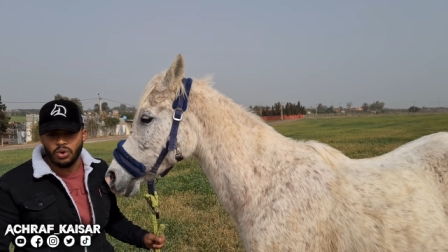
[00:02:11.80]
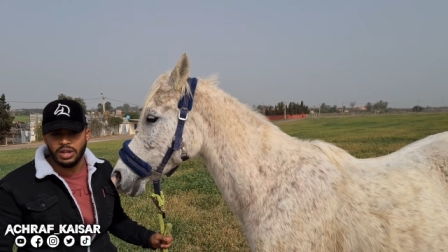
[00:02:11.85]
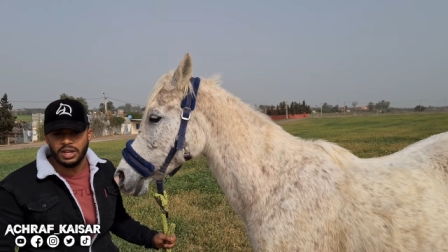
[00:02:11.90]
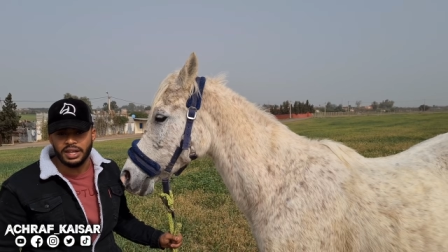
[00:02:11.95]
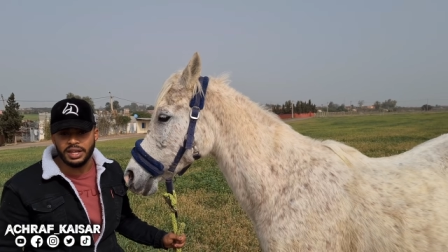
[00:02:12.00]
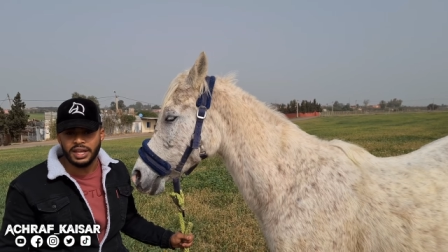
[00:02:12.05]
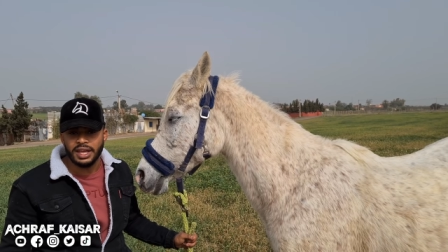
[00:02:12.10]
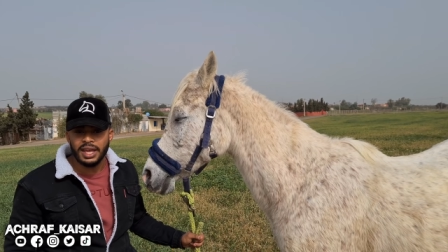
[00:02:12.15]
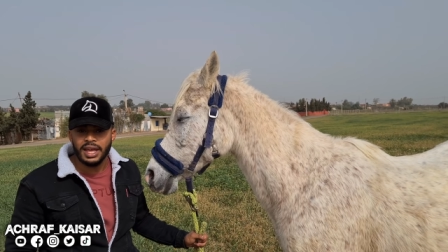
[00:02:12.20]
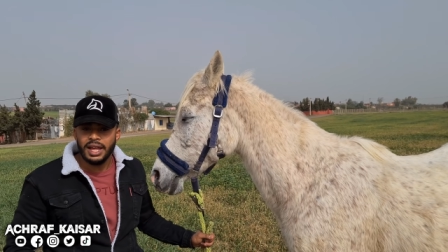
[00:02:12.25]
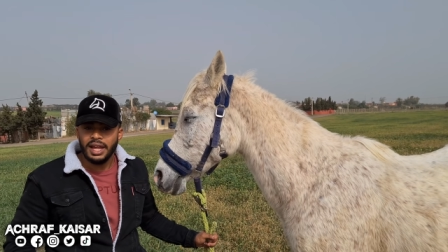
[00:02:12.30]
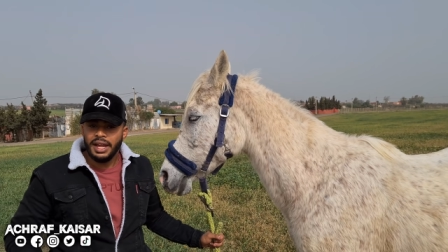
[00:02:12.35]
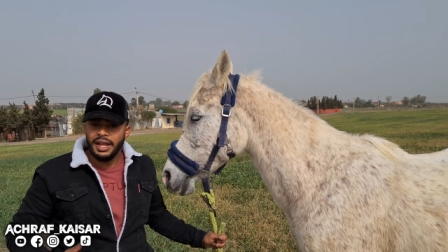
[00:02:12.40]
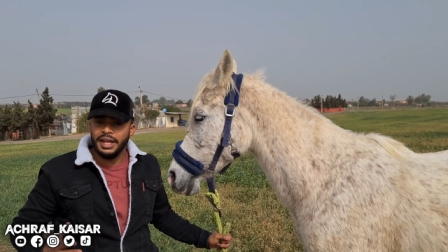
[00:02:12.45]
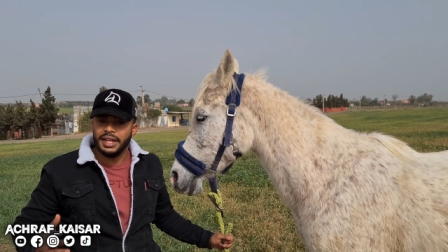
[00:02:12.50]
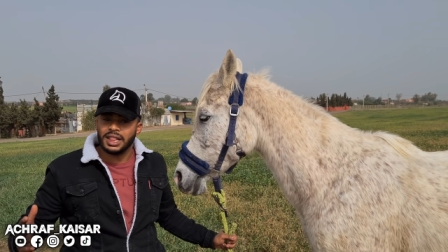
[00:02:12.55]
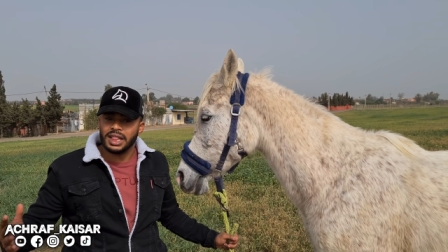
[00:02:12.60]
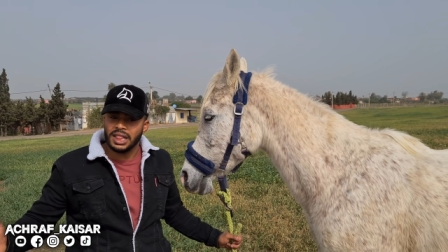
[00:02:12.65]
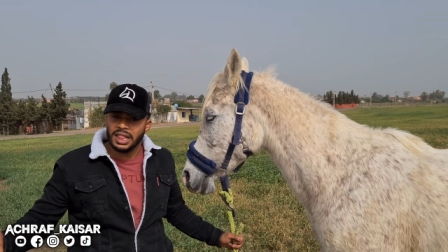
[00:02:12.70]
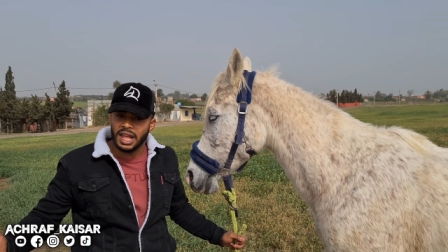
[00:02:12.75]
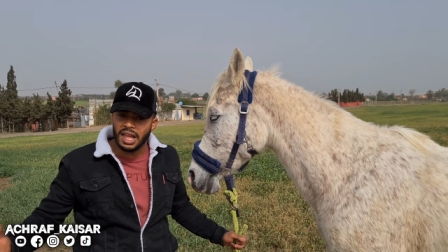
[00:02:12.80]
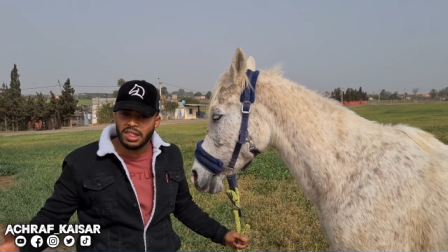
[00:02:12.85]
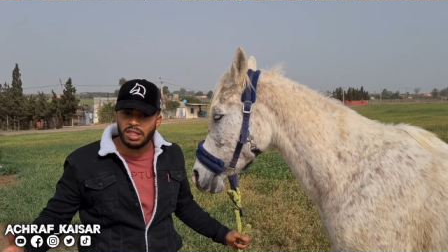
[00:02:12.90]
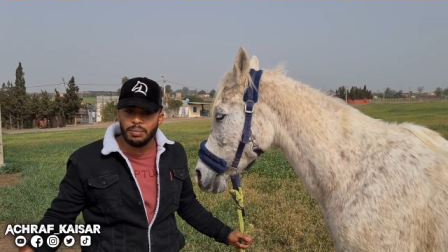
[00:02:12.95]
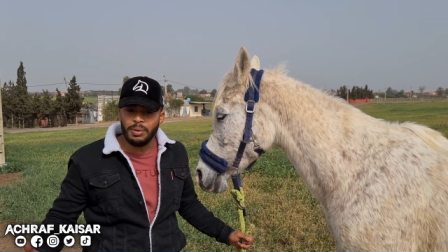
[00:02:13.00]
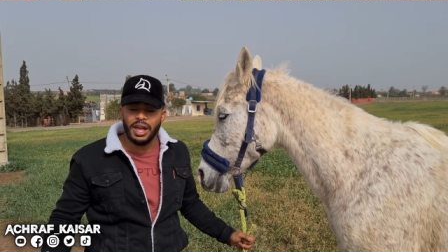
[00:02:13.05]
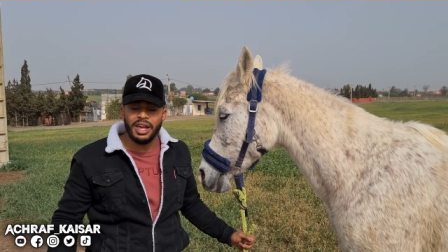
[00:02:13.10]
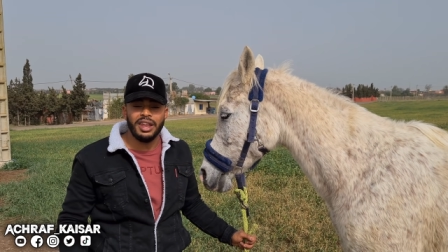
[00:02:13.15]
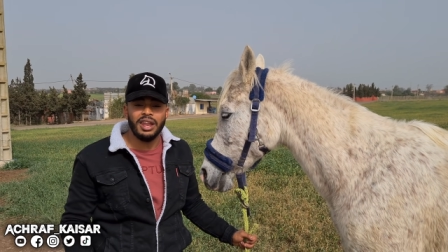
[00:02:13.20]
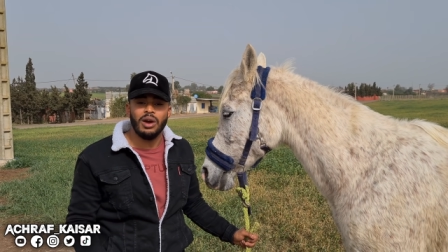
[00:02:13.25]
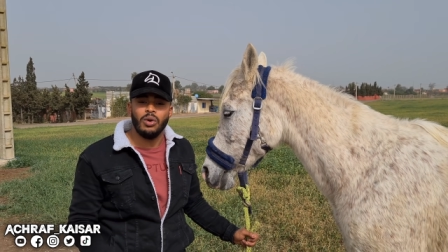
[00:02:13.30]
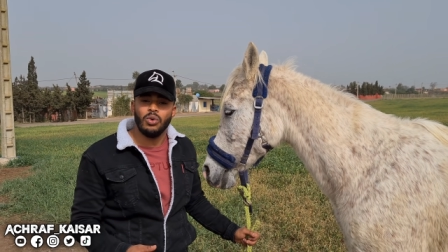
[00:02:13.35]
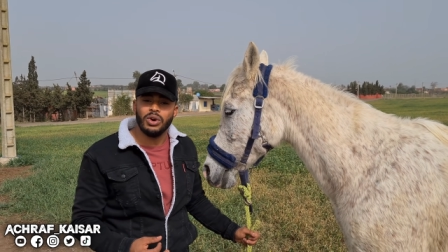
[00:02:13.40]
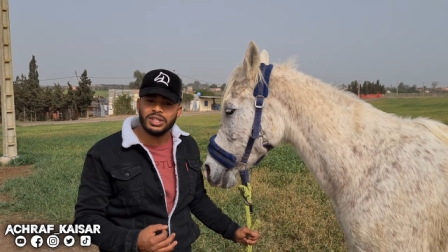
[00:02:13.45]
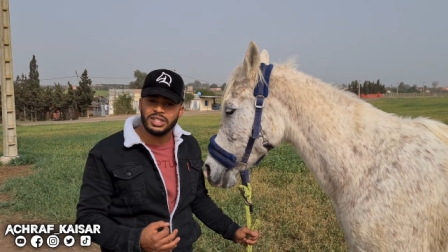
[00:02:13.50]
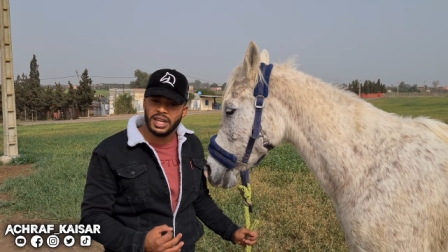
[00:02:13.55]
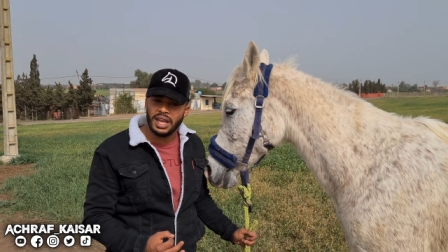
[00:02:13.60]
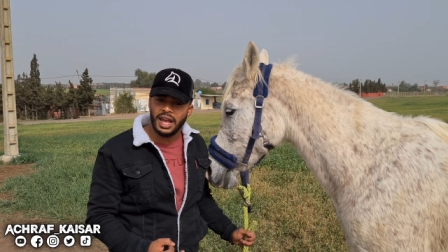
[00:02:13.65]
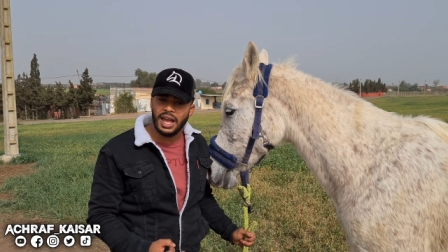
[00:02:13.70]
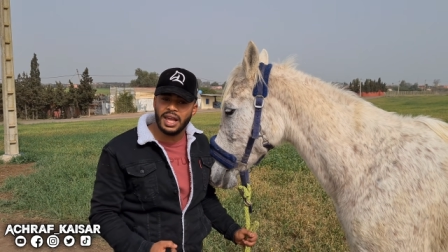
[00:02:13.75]
عليه حيت الله سبحانه
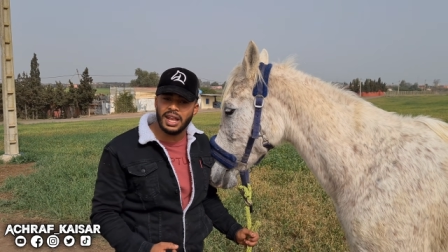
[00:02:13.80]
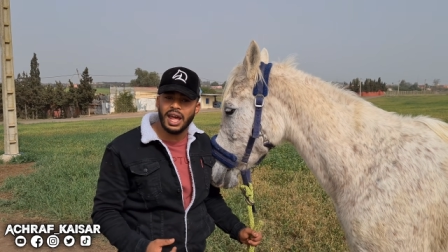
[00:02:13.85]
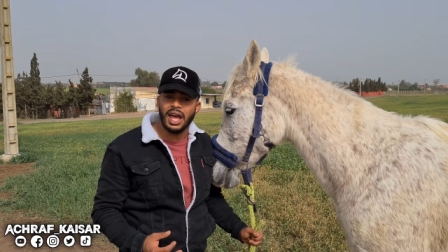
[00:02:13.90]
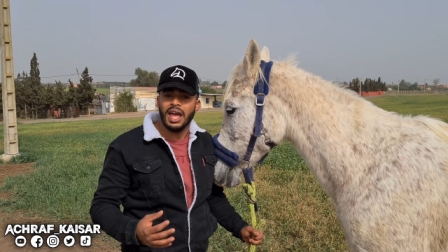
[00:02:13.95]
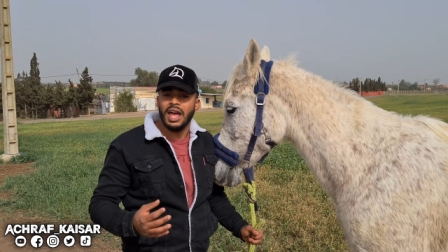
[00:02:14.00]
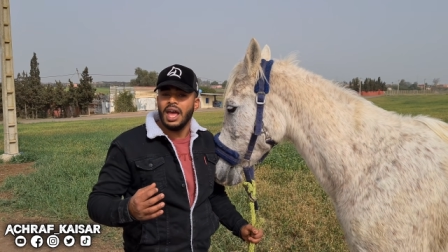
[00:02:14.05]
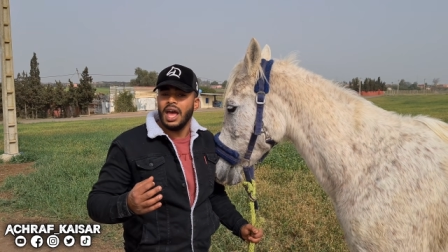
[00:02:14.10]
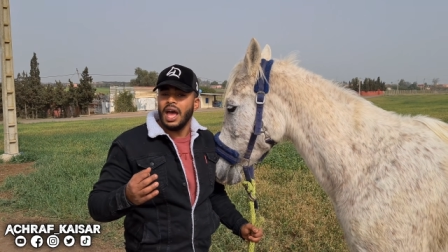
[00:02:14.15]
وتعالى